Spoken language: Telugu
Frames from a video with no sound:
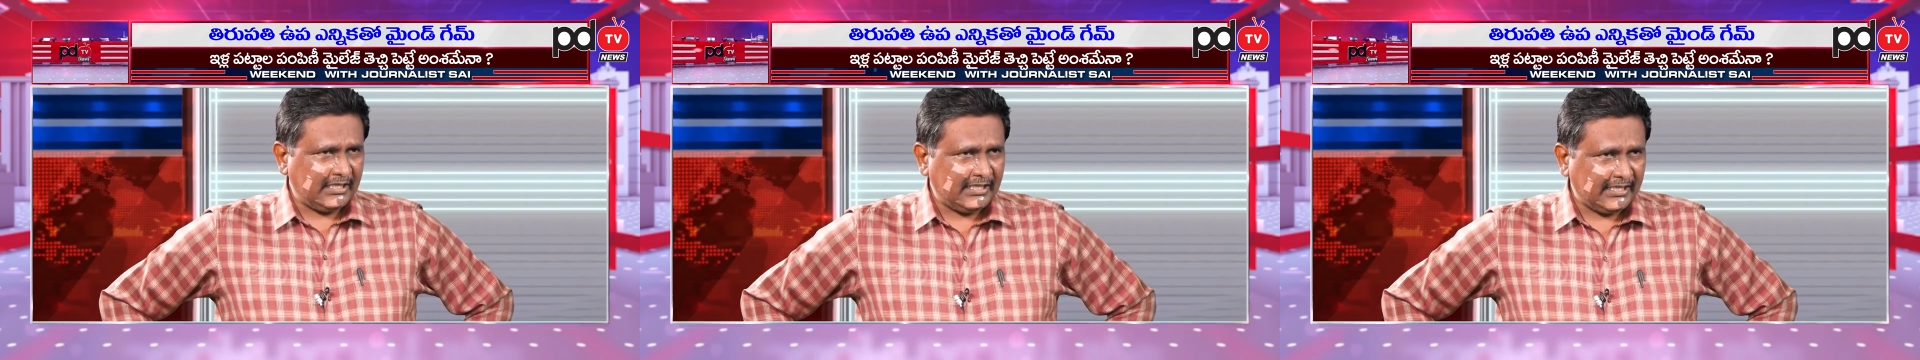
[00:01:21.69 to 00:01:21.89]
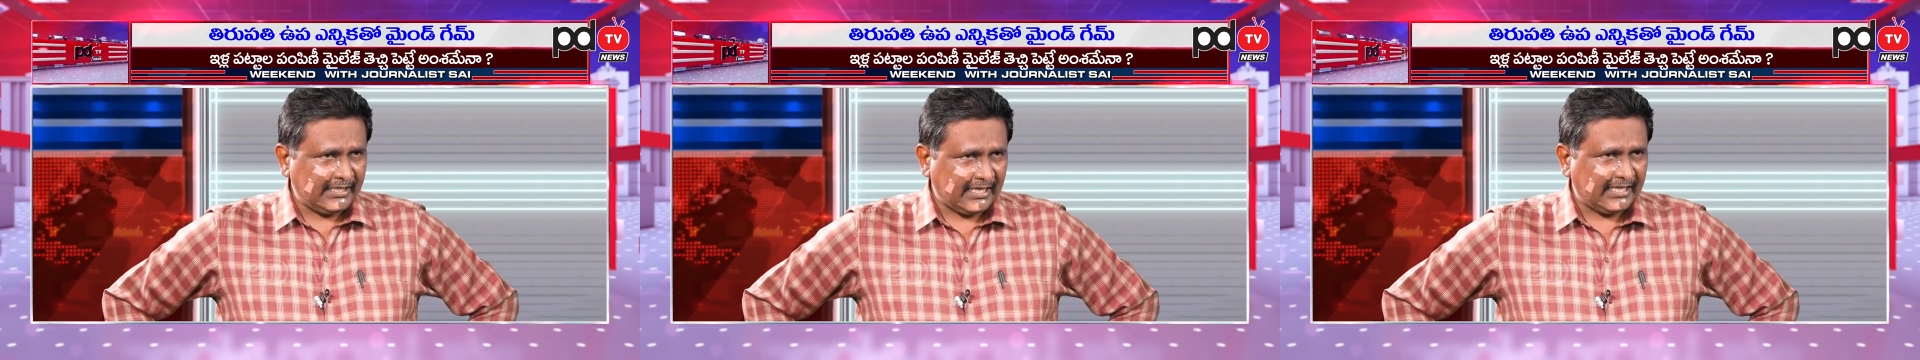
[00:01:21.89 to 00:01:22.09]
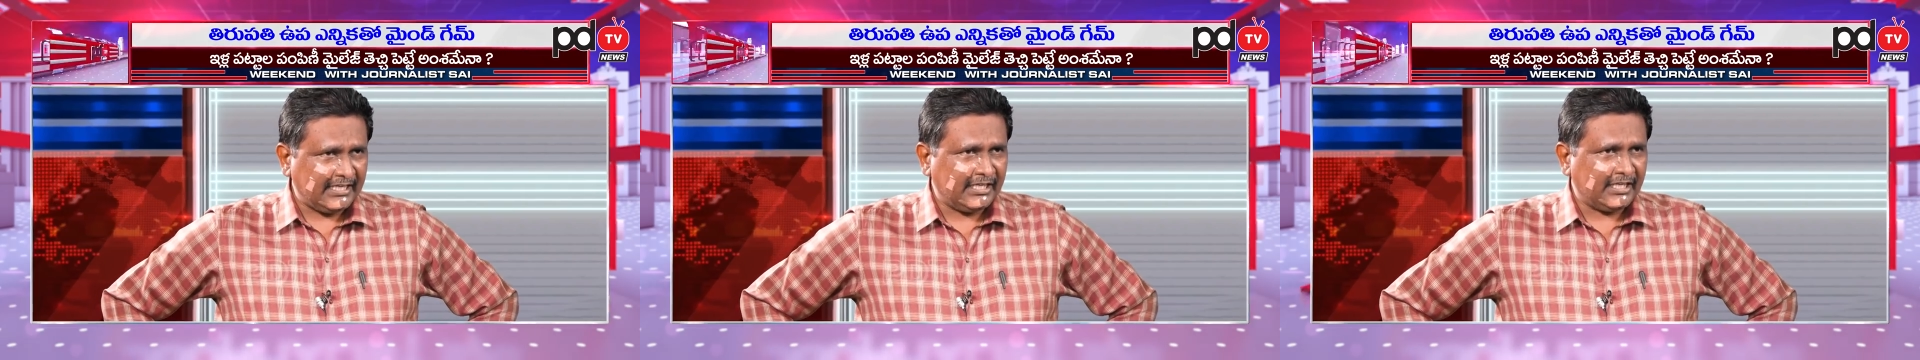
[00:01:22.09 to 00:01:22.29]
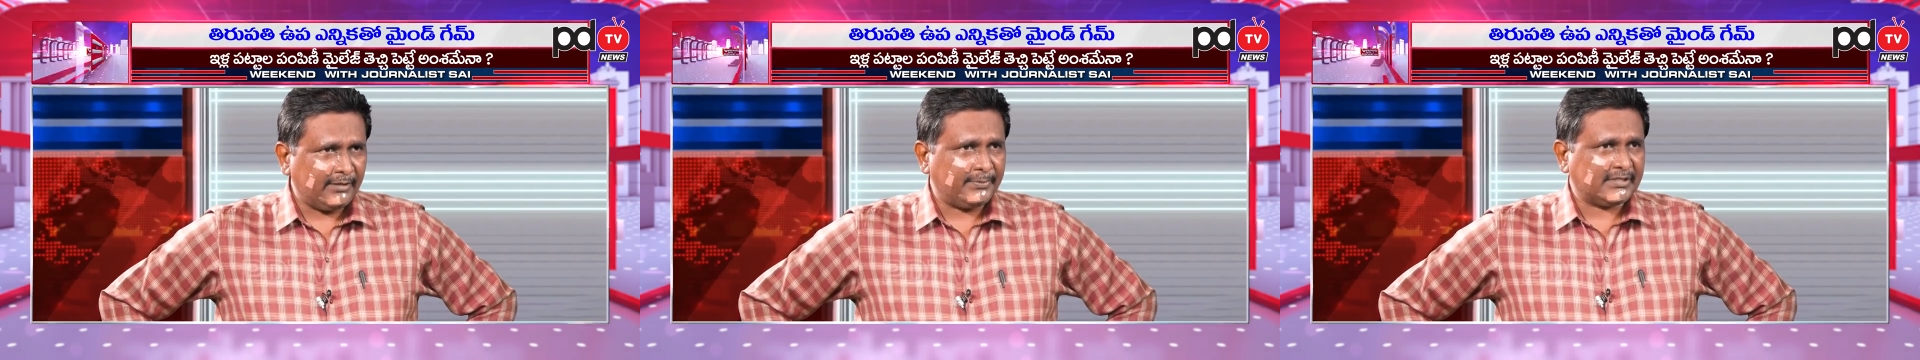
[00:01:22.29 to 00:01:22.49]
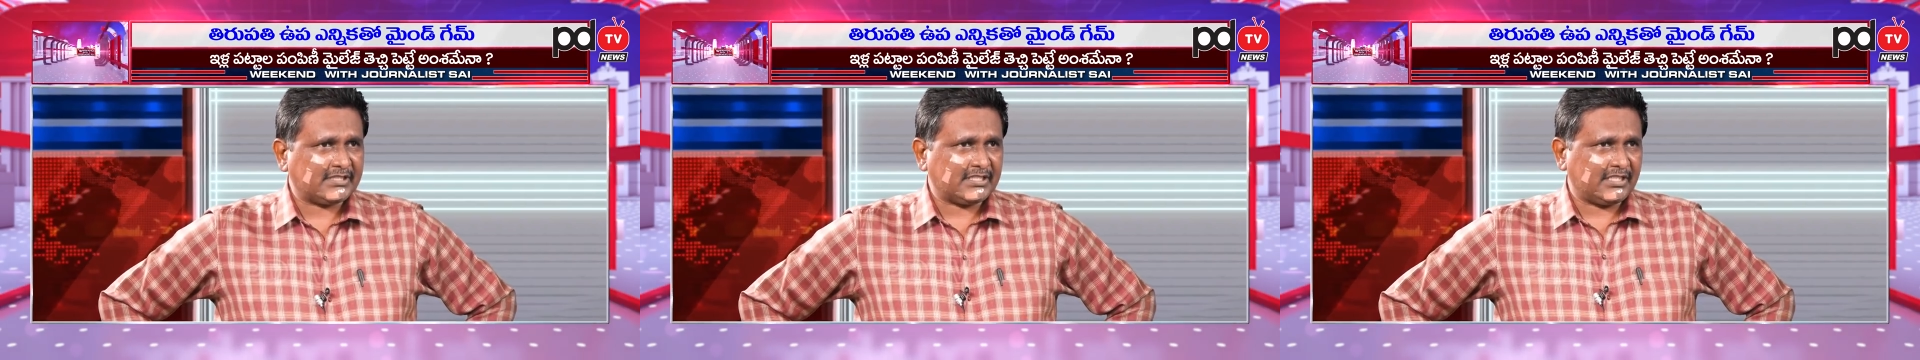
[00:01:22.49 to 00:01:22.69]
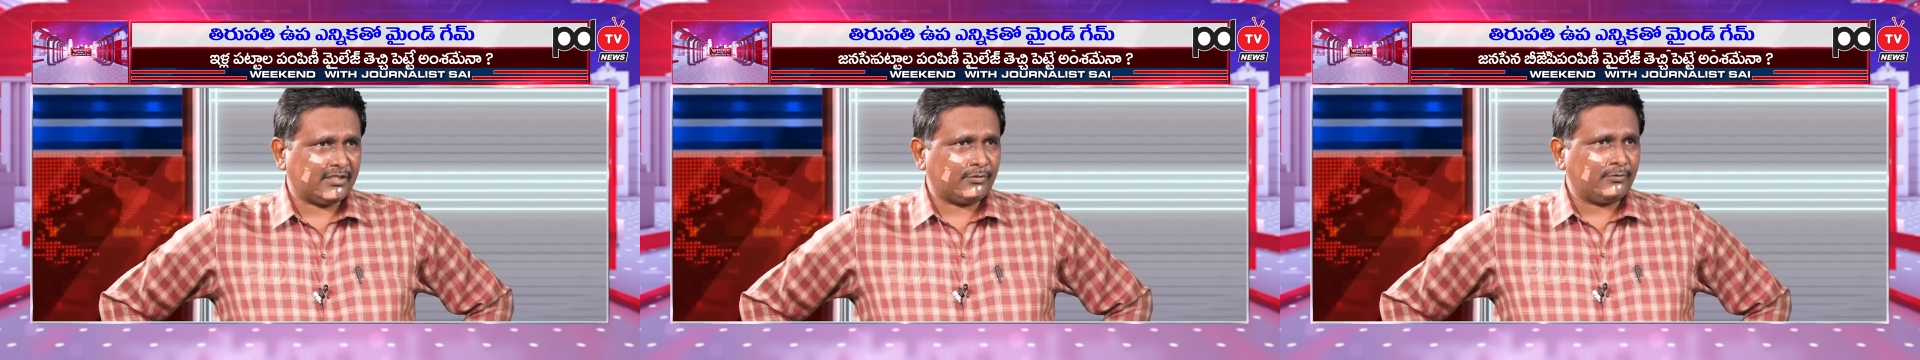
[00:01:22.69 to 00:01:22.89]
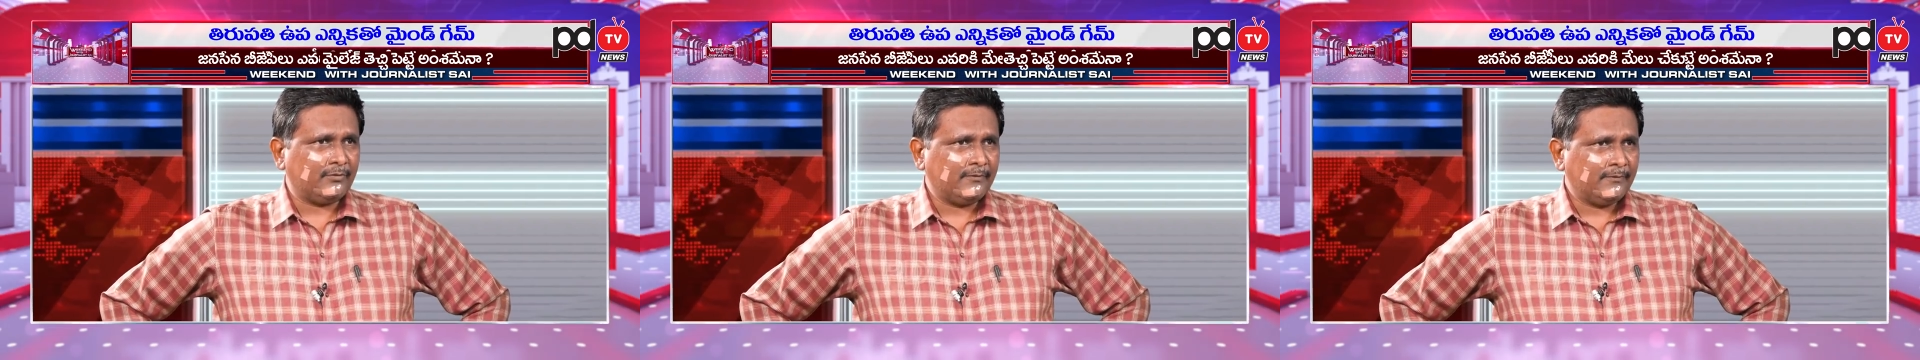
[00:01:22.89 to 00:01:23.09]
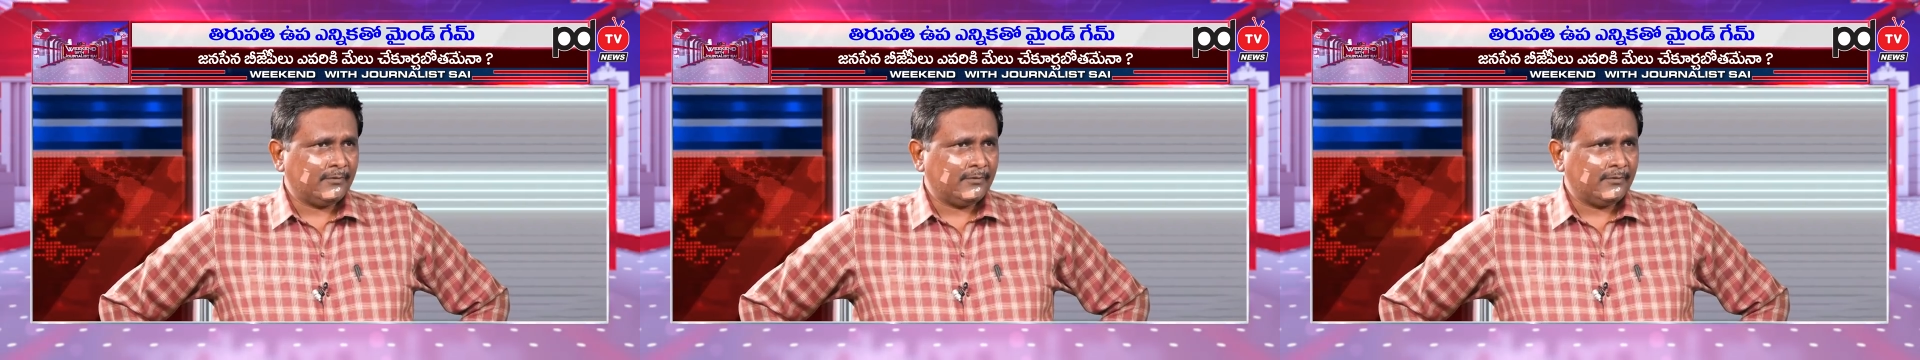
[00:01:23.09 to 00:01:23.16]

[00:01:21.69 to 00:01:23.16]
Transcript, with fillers: కళ్యాణ్ ఆయనే నడిపిస్తున్నారు